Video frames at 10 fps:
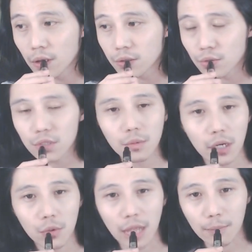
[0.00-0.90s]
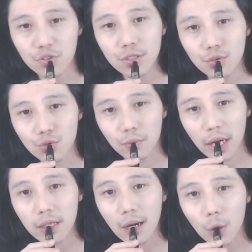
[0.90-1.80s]
솔직히 말하면 나쁜 짓도 좀
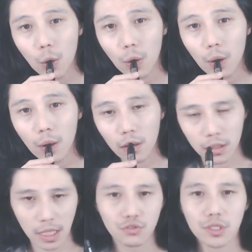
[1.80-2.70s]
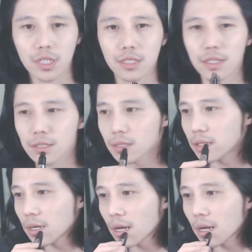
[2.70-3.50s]
많이 하고 어 나중엔 잘 지냈어